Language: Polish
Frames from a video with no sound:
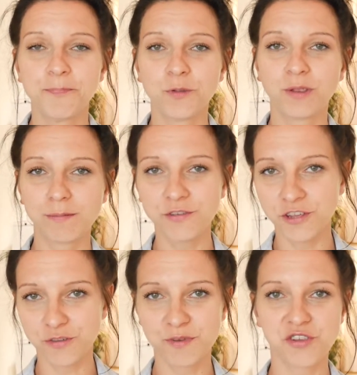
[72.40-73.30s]
Tutaj
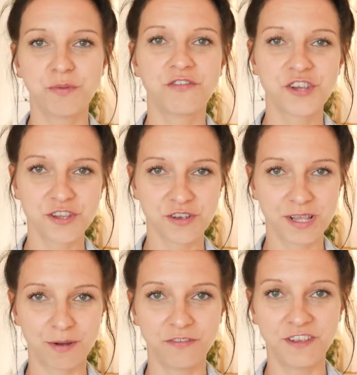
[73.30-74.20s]
musieliśmy sobie wszystko
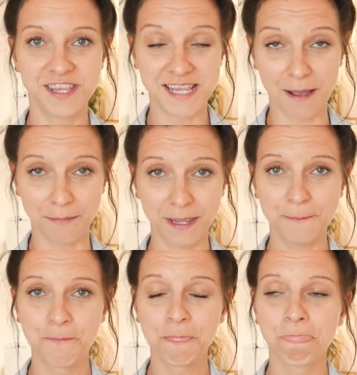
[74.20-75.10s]
załatwić
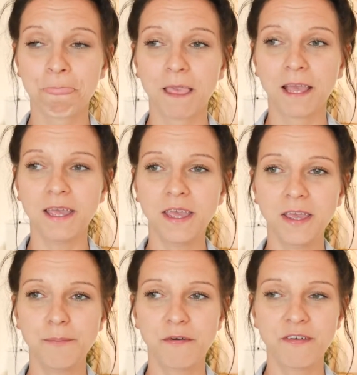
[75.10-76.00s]
sami.
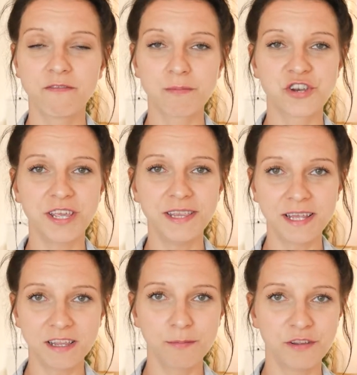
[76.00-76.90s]
I powiem wam, że
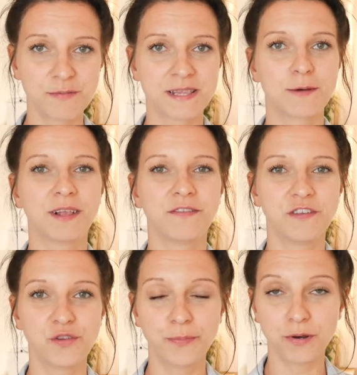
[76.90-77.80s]
internet byliśmy
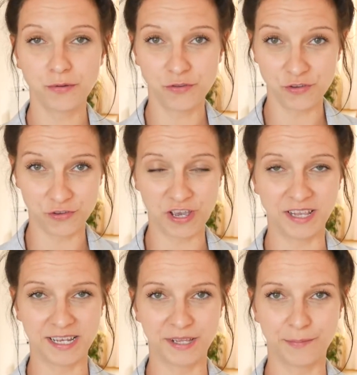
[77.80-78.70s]
załatwiać dopiero
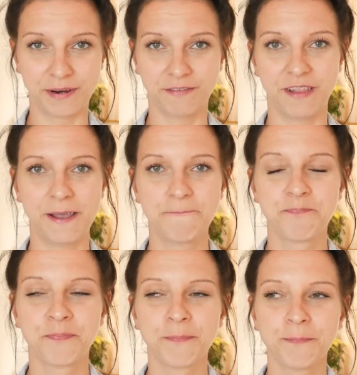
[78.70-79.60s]
dzisiaj tak naprawdę.
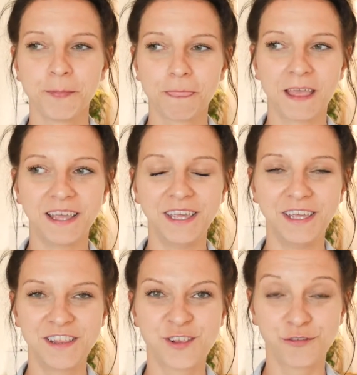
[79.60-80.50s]

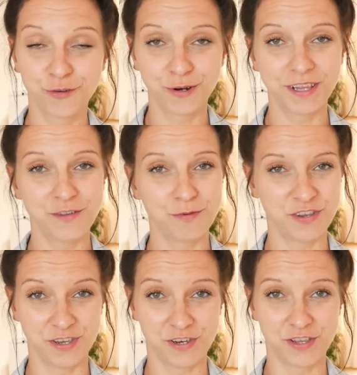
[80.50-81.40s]
I co w ogóle
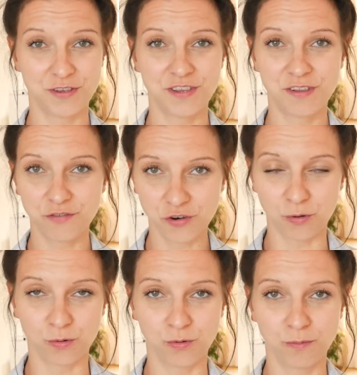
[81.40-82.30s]
najśmieszniejsze, co jestem w
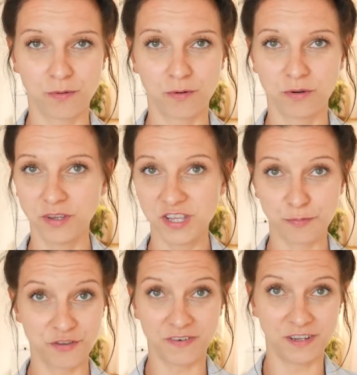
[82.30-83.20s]
szoku, bo nie
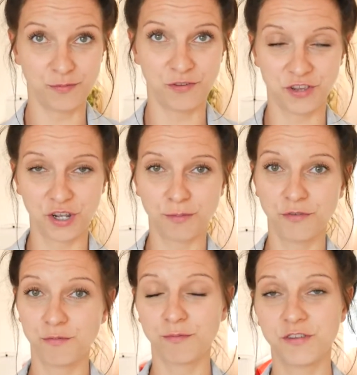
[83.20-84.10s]
spodziewaliśmy się tego,
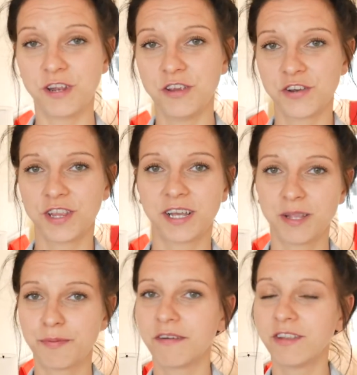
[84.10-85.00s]
myśmy myśleli, że tak
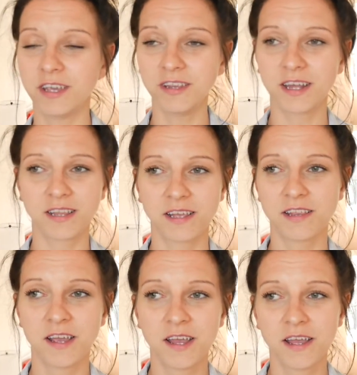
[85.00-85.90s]
naprawdę internet,